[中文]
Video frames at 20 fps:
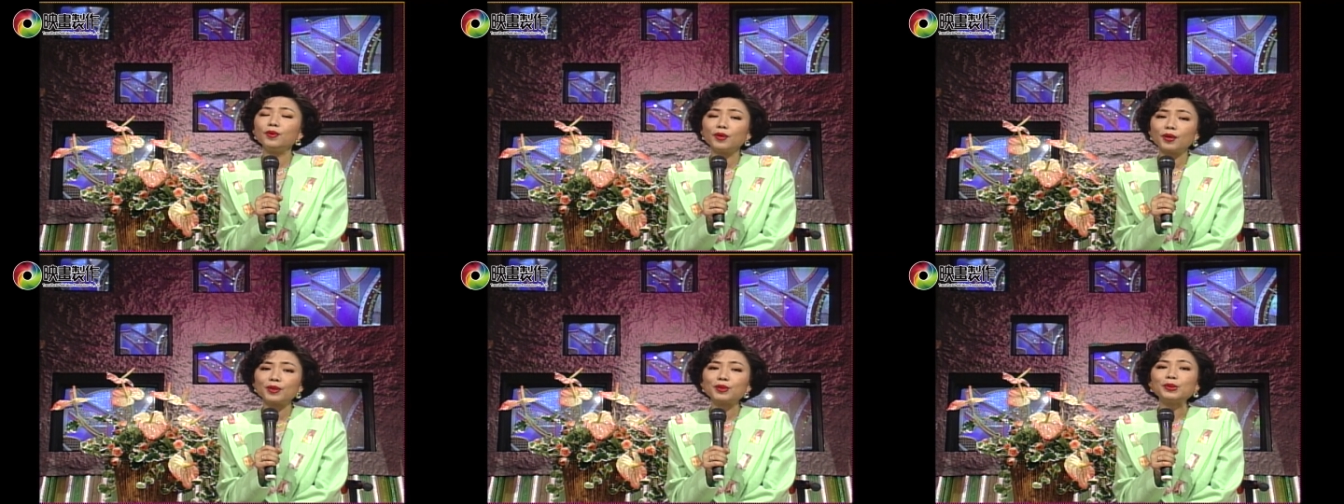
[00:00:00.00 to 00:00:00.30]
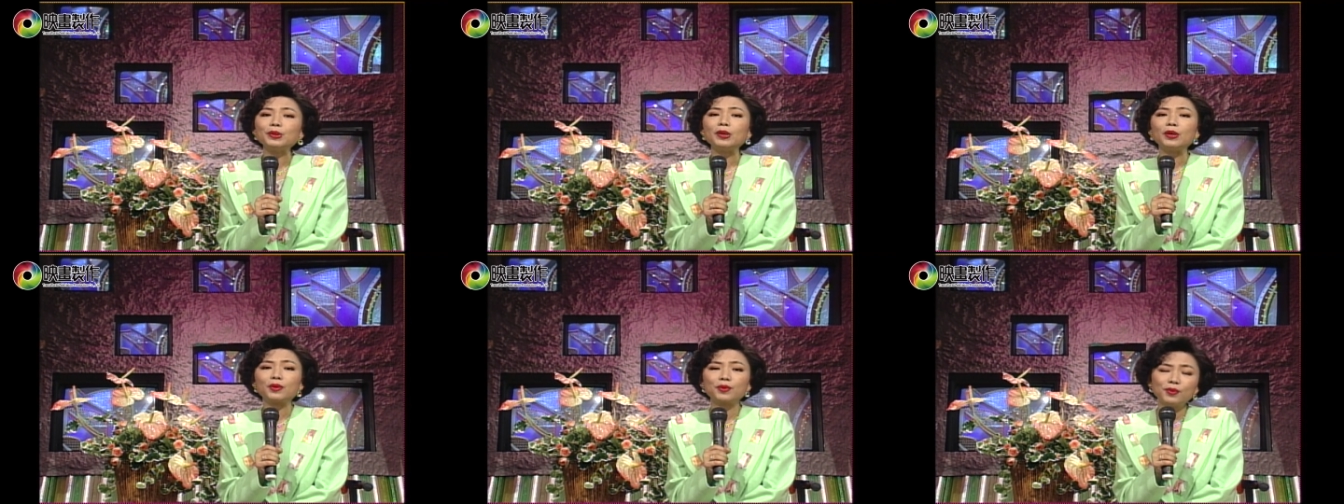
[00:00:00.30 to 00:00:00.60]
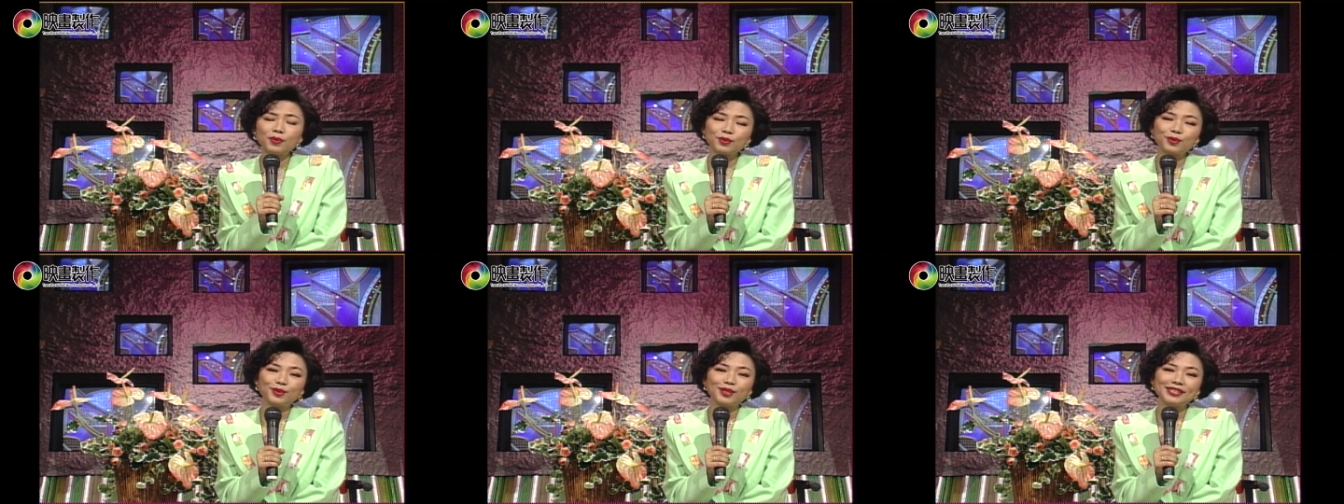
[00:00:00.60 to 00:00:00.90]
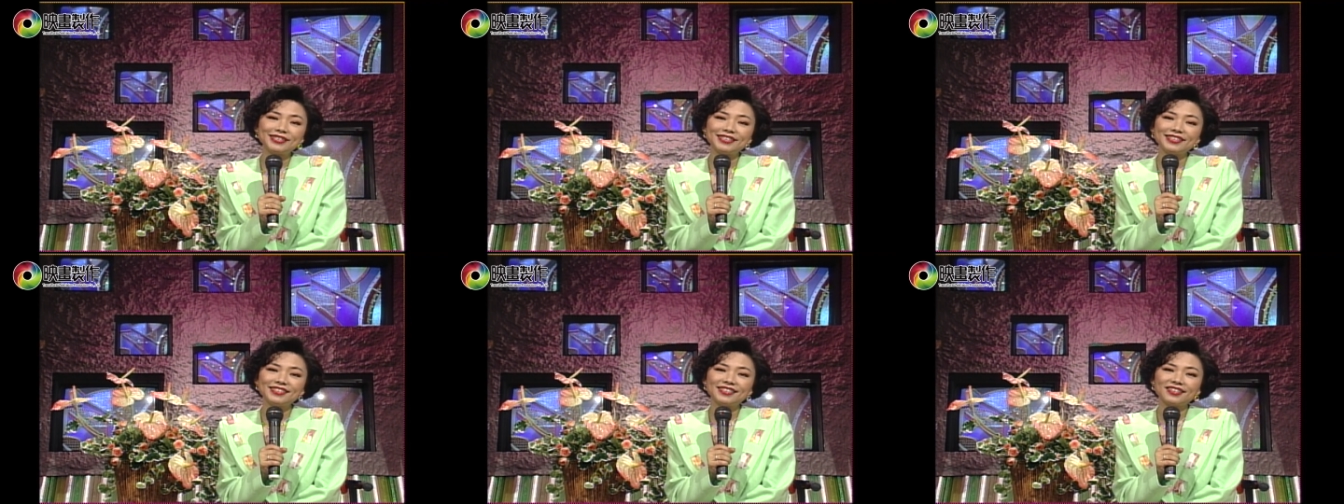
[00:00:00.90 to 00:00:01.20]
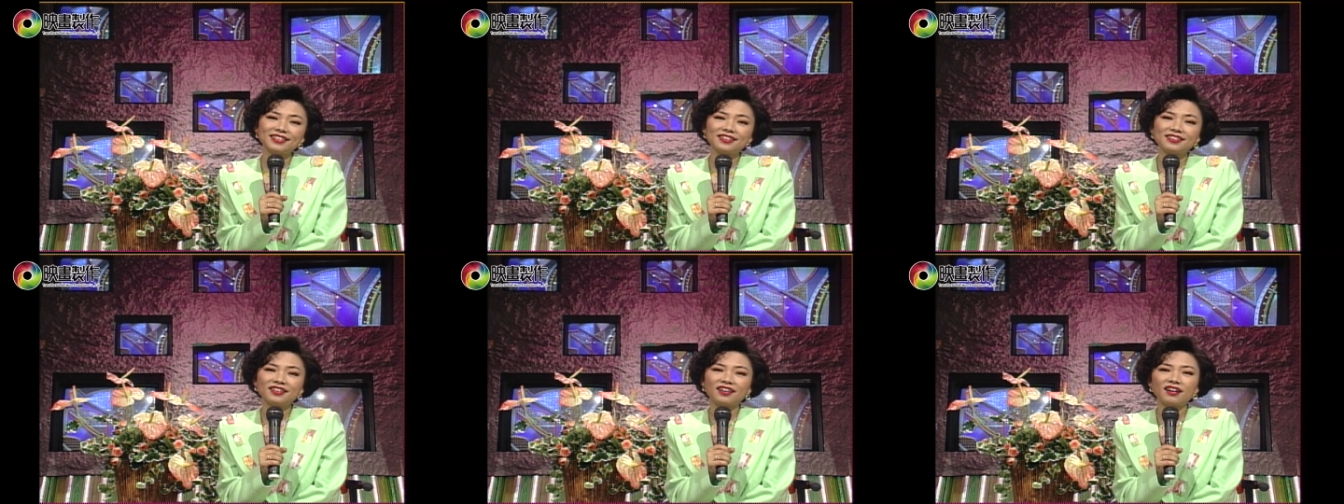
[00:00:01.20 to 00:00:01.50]
落拓孤独的心
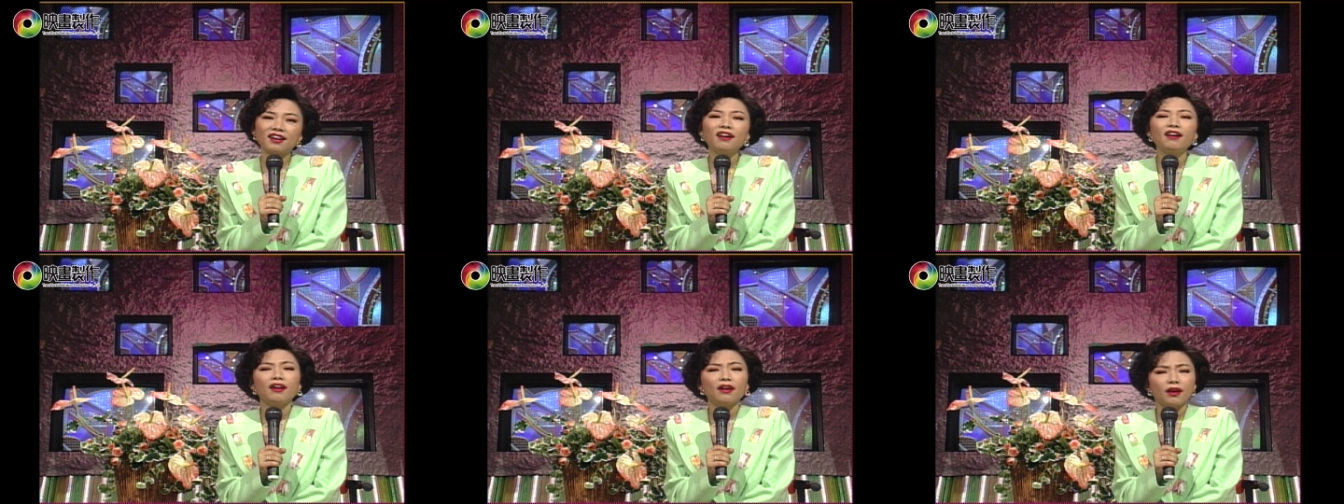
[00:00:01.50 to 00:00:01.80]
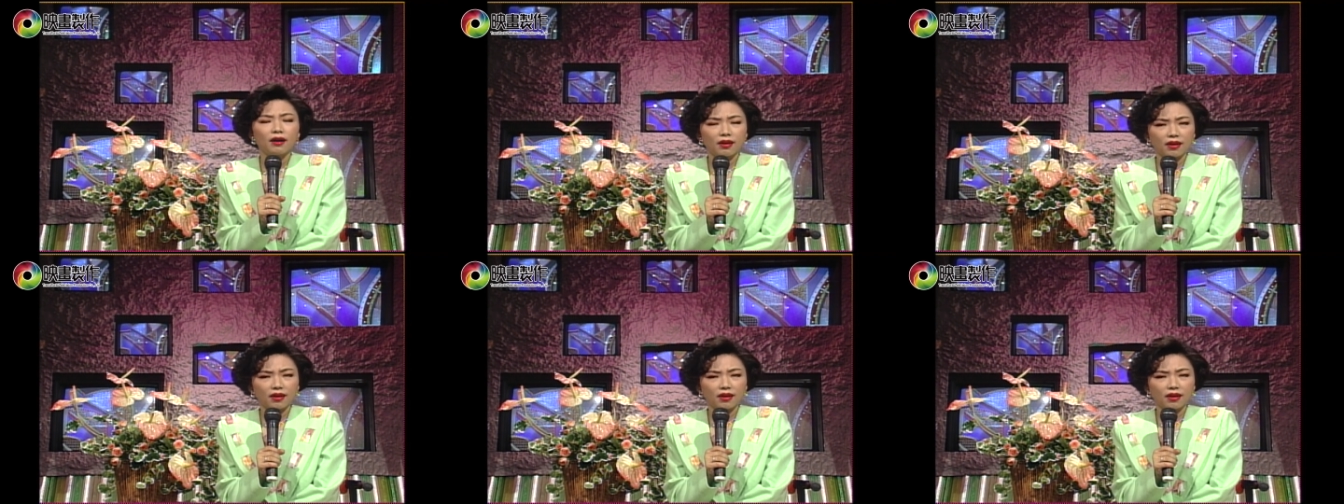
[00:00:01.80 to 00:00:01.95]
情呢，